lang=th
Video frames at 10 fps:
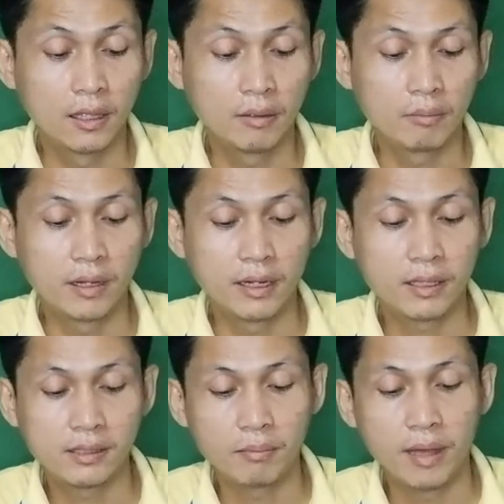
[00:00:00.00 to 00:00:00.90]
มันได้
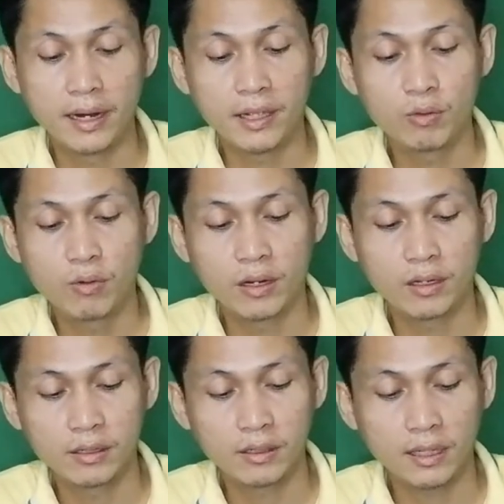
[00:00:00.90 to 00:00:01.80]
สัมผัสได้ทั่ว
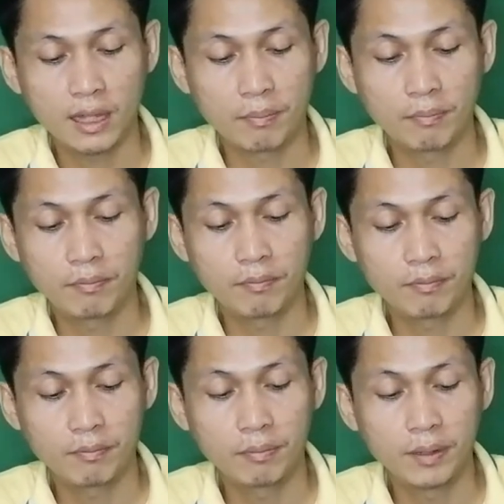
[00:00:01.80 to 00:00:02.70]
กับ
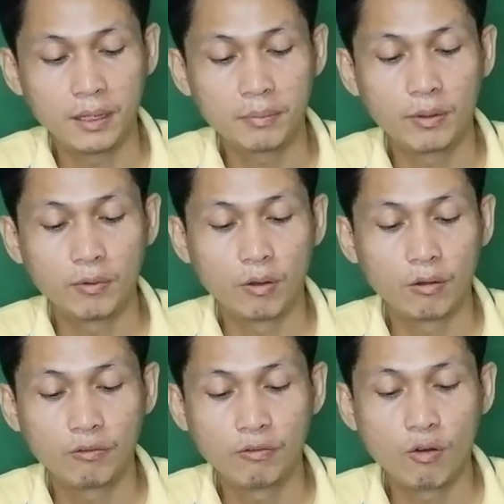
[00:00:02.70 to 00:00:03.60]
พื้นผิวของ
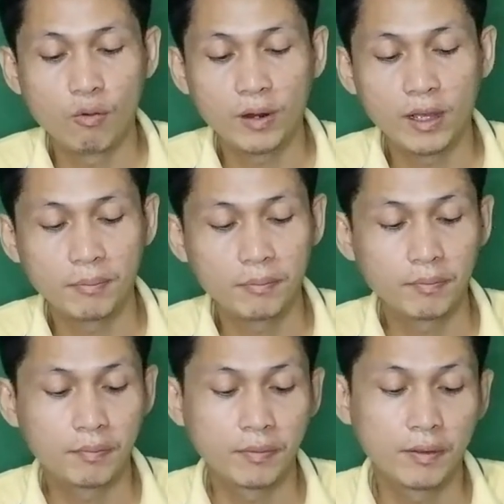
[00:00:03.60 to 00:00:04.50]
โฟมนะครับ
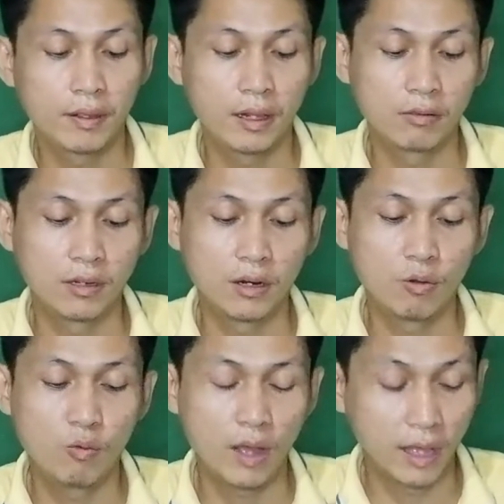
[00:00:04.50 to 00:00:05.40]
เราจะได้รู้
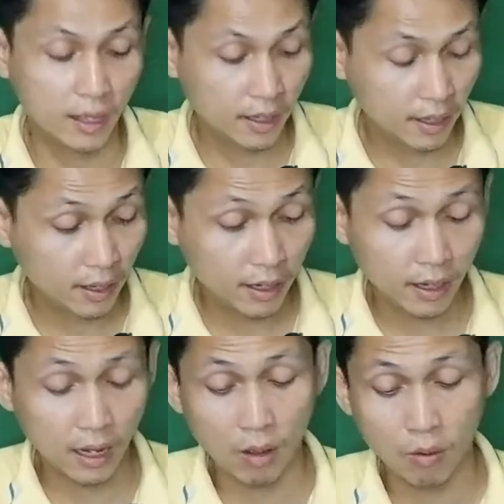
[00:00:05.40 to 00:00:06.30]
ว่าเรา